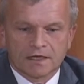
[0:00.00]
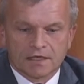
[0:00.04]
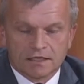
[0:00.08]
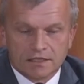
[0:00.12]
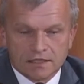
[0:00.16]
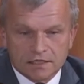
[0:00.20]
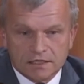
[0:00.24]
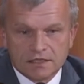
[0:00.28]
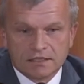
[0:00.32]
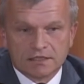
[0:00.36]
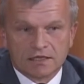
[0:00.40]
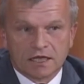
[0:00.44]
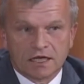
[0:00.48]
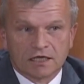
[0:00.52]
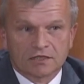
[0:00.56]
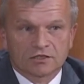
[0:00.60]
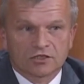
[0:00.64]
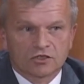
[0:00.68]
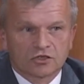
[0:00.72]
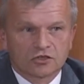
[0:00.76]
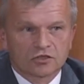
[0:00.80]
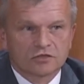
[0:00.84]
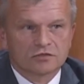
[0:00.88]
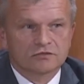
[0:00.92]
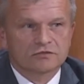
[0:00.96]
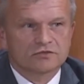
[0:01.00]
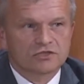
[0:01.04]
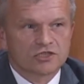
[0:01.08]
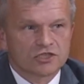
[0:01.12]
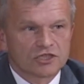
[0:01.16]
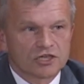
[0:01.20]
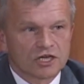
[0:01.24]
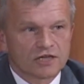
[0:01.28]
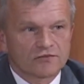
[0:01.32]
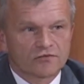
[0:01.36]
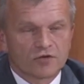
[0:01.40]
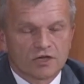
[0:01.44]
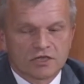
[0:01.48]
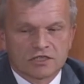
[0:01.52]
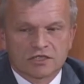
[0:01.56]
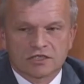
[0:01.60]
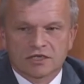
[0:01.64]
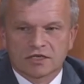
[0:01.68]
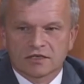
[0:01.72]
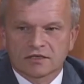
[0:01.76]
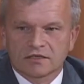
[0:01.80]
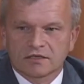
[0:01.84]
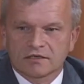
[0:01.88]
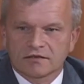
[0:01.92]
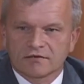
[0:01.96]
I tak to dzisiaj
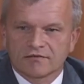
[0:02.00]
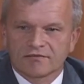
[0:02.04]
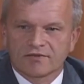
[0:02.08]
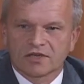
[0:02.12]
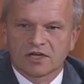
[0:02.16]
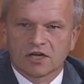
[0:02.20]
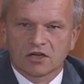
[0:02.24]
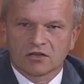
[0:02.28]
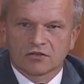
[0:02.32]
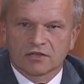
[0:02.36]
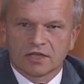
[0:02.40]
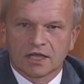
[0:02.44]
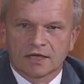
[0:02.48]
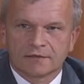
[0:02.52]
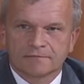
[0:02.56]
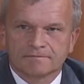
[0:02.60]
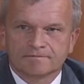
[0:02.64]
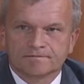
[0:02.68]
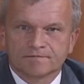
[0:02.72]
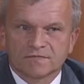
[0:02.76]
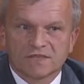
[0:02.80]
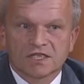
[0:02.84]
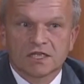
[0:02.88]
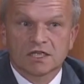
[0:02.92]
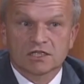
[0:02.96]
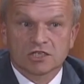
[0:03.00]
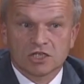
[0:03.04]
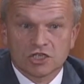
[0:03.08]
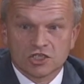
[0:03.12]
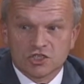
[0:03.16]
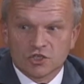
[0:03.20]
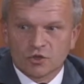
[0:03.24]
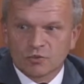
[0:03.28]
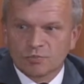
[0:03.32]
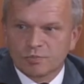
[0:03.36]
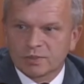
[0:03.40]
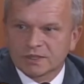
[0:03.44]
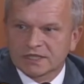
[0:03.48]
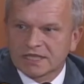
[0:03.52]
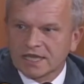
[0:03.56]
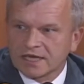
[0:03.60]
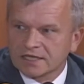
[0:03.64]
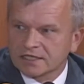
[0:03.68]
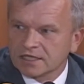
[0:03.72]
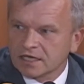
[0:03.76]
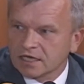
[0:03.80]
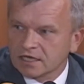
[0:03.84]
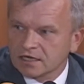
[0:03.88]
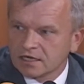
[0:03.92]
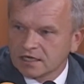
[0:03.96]
właśnie wygląda. Jeśli są
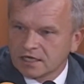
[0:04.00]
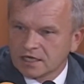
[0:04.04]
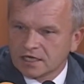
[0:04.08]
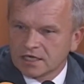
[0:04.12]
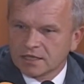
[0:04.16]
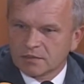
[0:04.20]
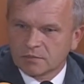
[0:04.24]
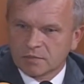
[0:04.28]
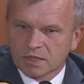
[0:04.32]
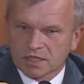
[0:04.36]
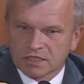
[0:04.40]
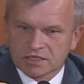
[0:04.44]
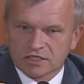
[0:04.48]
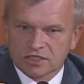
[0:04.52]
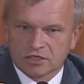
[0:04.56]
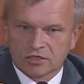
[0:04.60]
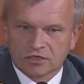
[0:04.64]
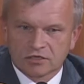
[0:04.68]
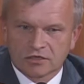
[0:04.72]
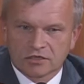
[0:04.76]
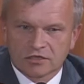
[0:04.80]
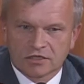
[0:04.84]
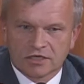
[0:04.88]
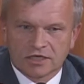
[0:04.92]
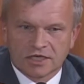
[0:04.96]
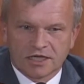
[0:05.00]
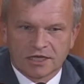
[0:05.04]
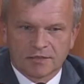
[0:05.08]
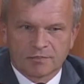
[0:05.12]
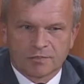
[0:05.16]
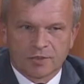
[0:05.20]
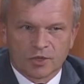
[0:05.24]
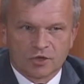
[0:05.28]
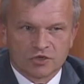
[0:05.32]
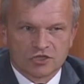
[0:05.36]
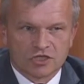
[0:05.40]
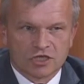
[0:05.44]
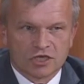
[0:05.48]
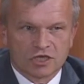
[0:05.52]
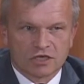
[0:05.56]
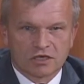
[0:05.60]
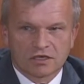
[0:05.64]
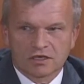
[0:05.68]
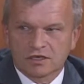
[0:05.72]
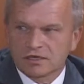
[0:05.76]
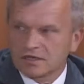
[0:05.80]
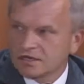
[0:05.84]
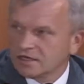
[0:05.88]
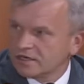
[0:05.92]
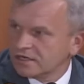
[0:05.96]
pytania, bardzo proszę
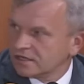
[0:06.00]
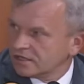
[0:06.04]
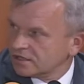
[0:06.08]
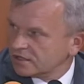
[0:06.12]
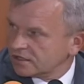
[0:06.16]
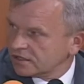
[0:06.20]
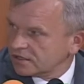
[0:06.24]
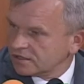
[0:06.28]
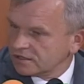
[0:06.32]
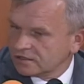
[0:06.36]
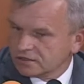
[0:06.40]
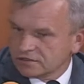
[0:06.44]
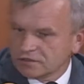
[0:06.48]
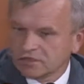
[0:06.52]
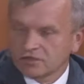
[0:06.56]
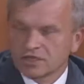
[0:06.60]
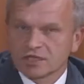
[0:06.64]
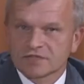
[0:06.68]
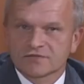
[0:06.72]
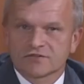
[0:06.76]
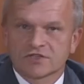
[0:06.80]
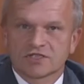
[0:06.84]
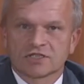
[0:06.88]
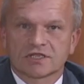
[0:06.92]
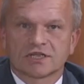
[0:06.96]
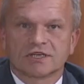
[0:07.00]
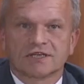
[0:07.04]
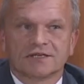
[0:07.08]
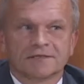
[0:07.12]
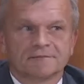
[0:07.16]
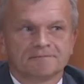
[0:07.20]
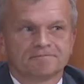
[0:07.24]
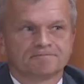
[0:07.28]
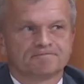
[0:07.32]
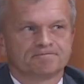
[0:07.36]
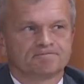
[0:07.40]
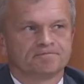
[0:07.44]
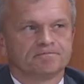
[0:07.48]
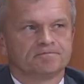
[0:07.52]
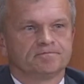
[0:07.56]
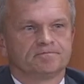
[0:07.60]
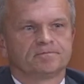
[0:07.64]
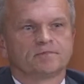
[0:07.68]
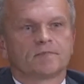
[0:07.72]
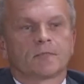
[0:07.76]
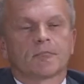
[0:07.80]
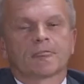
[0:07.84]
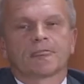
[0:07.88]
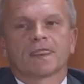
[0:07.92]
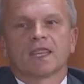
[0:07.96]
do nas wszystkich.
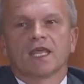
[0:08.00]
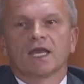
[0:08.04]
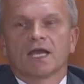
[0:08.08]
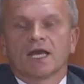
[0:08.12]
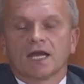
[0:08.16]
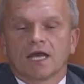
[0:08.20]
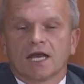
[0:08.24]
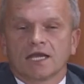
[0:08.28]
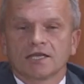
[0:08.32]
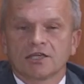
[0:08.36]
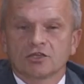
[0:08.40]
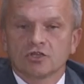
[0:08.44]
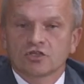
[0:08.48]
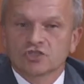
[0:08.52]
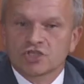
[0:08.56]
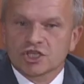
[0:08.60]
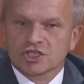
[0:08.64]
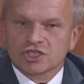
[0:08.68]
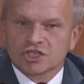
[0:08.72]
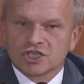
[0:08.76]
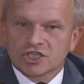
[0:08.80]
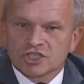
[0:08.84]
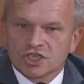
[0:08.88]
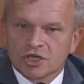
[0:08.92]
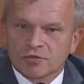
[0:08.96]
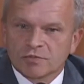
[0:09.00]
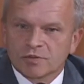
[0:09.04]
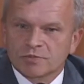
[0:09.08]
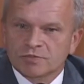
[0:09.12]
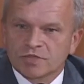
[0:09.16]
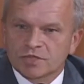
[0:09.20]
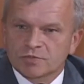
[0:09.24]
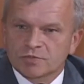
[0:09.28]
A jednocześnie chciałbym też